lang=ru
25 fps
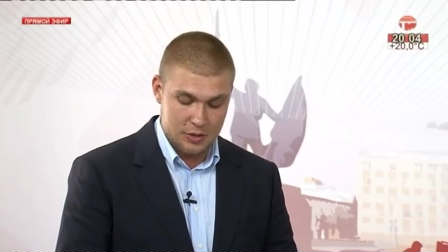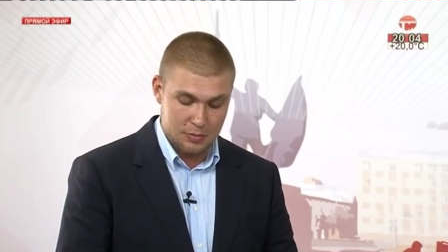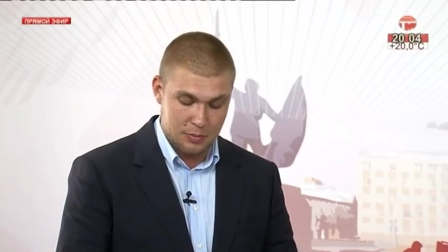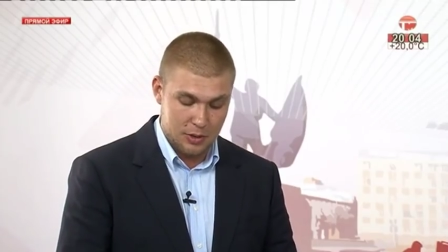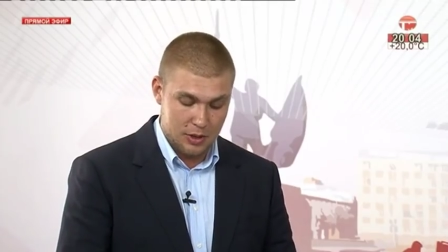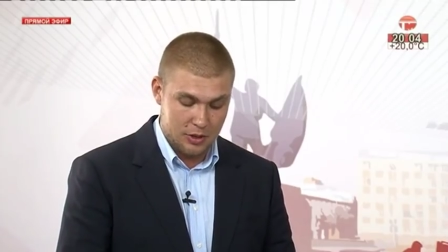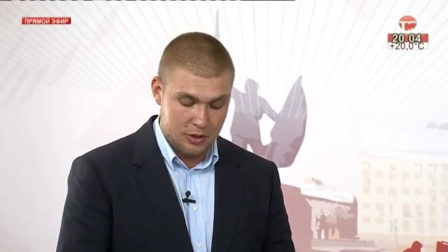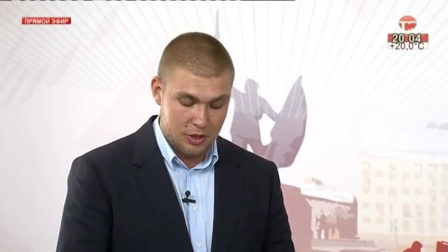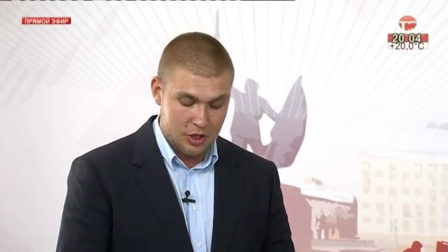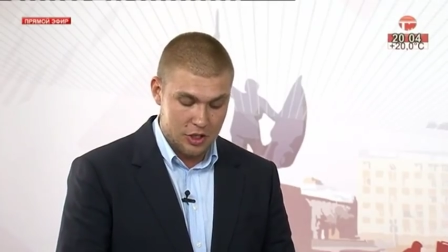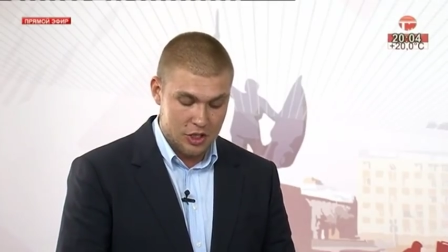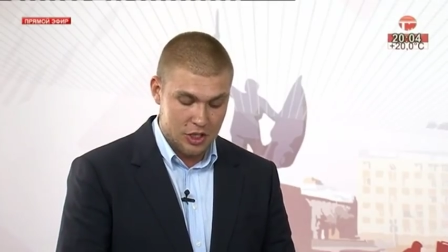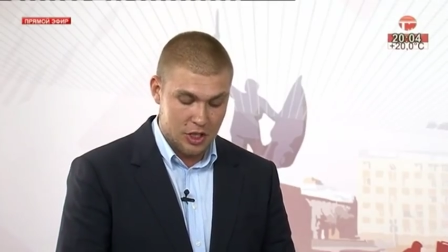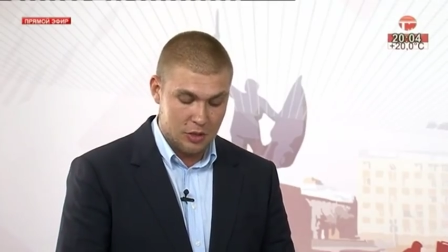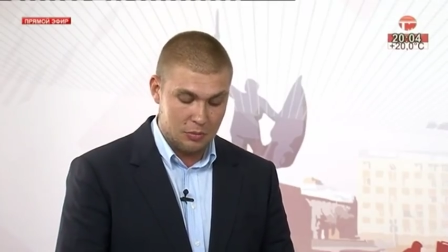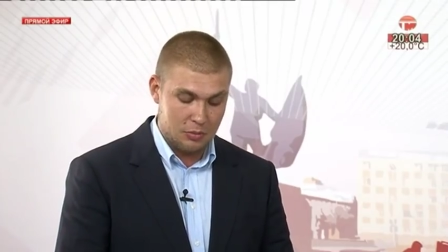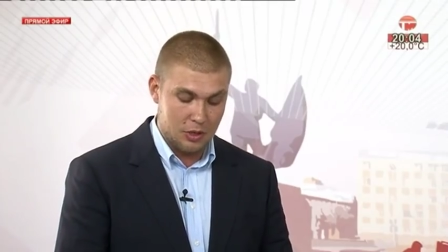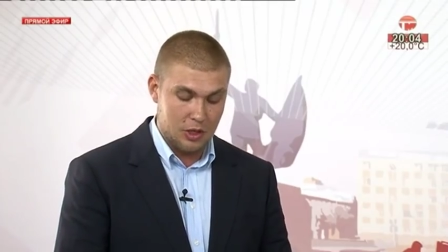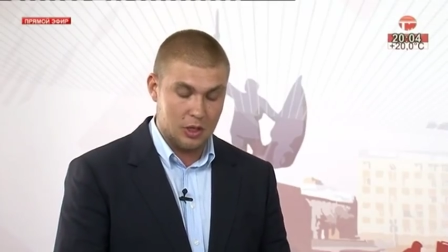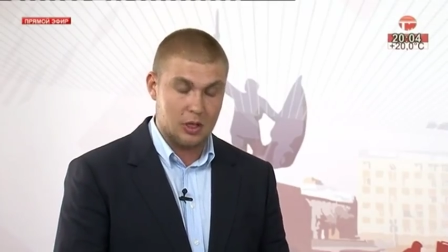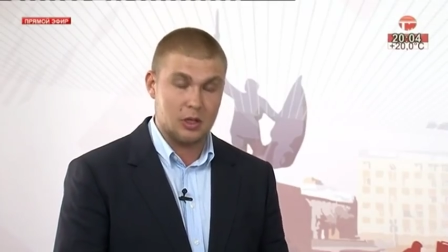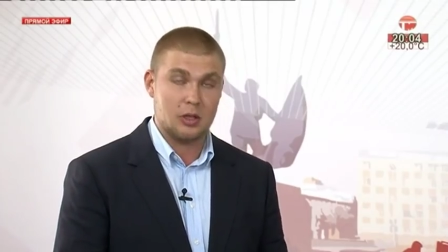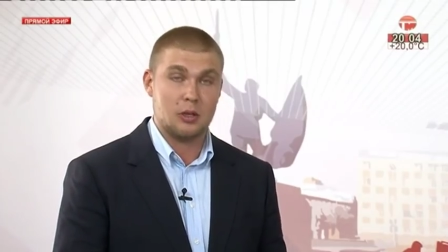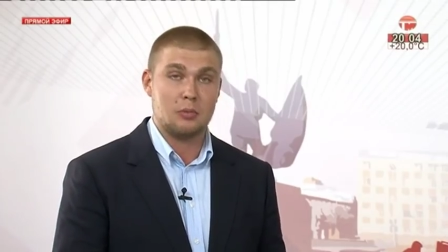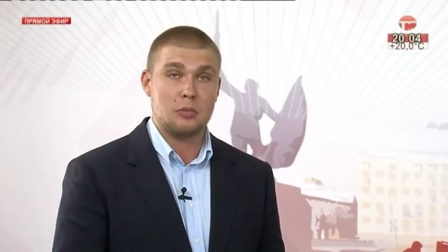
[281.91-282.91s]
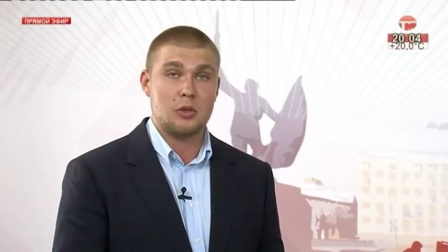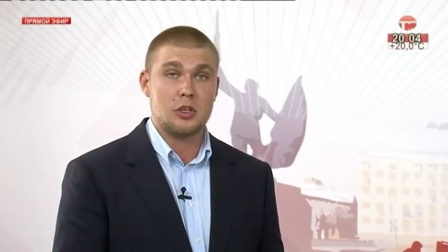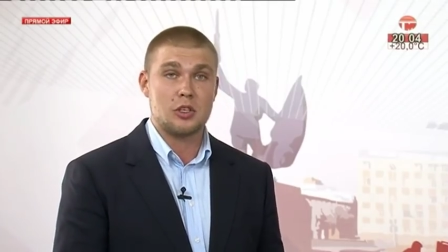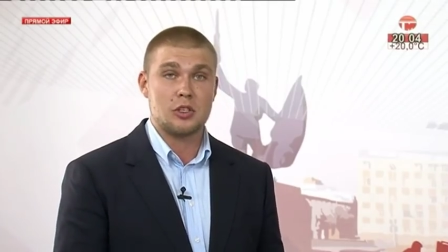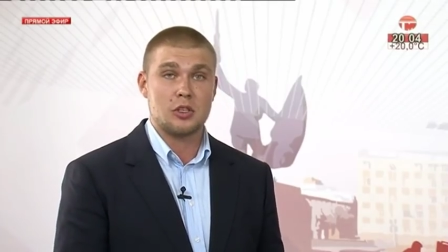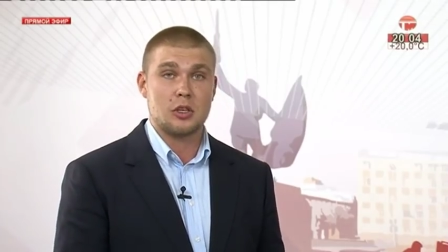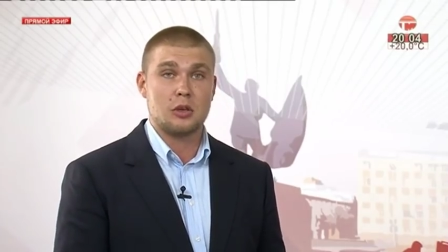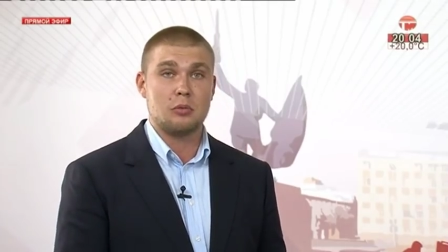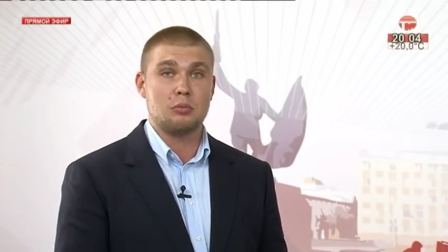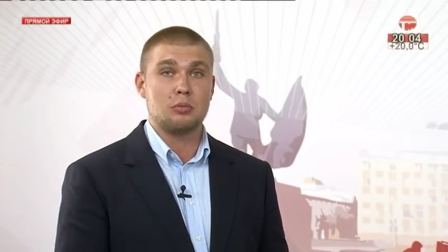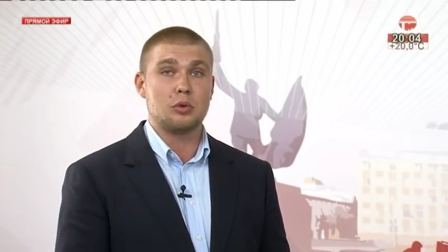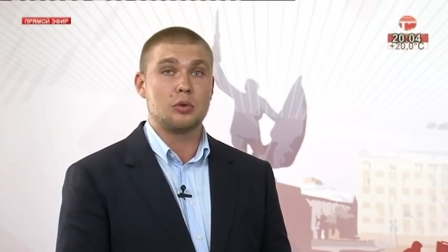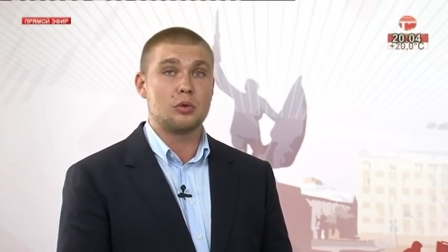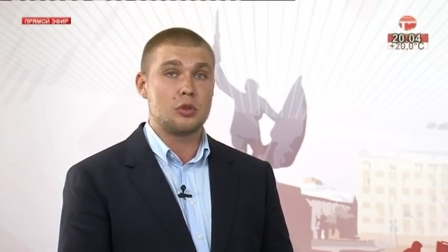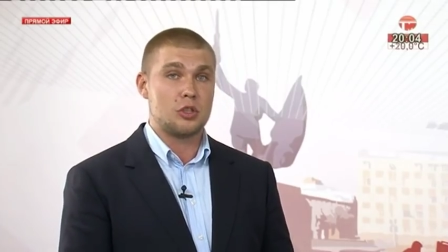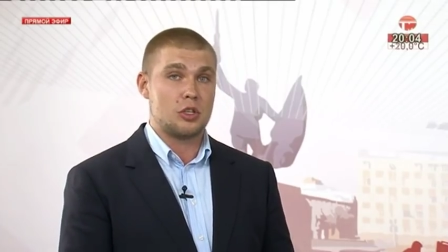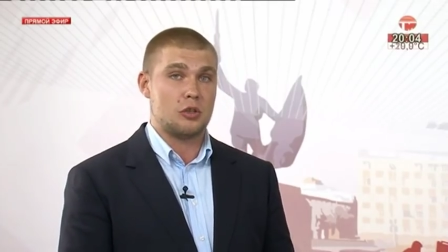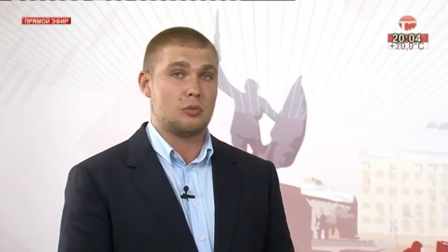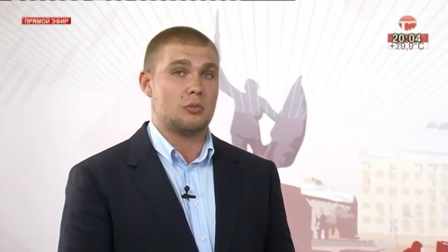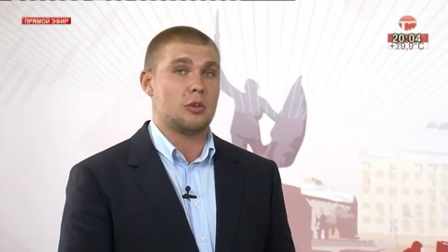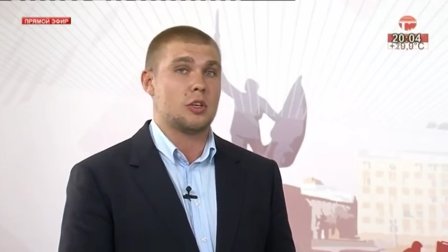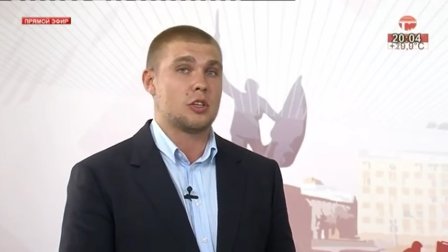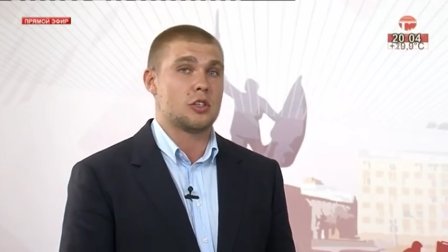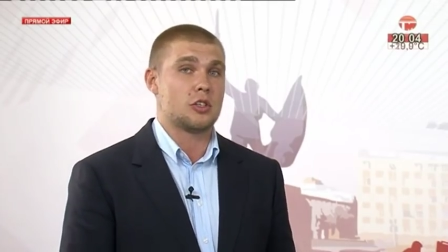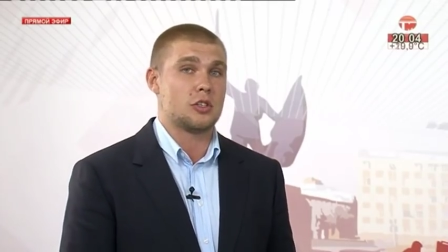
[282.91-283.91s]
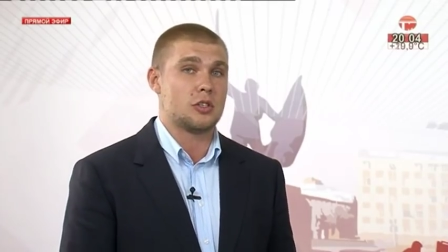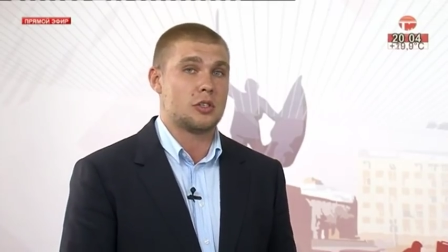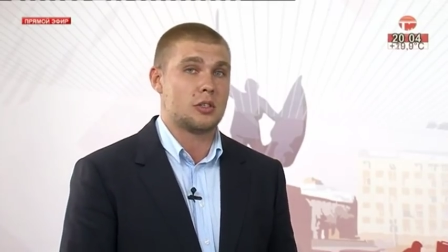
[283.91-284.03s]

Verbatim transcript: с политическим и экономическим будущим нашей